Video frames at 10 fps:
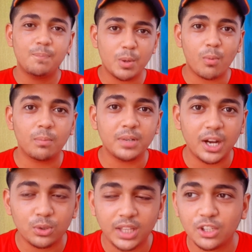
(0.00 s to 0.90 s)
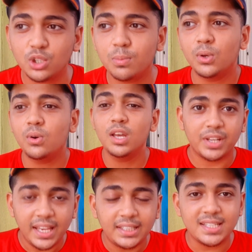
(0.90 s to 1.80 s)
मेरे मॉम डैड को थैंक यू बोलो
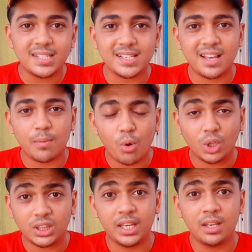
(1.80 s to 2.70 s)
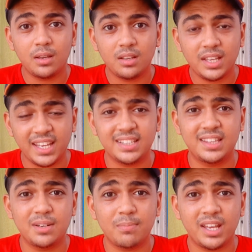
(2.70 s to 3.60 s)
इक्कीस हज़ार मौतें एक
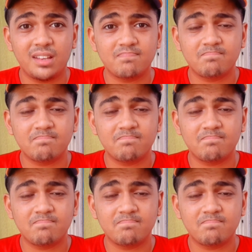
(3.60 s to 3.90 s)
दिन में